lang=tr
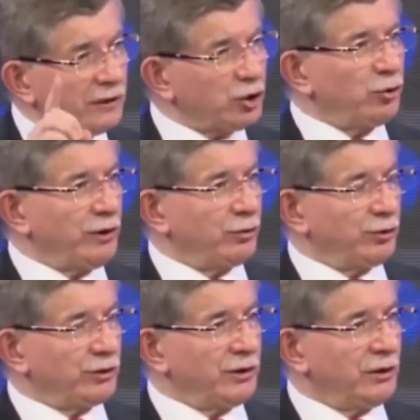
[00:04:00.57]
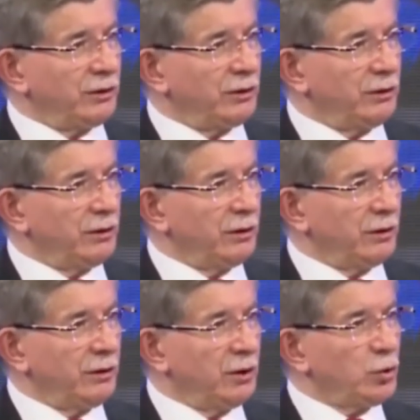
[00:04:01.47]
ve yanlış yönetiyorsa,
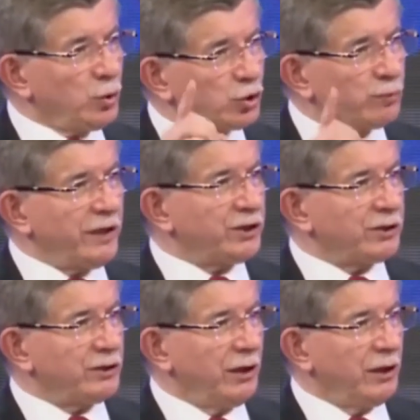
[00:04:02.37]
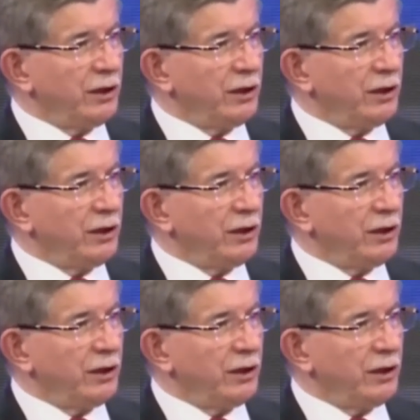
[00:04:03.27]
3-5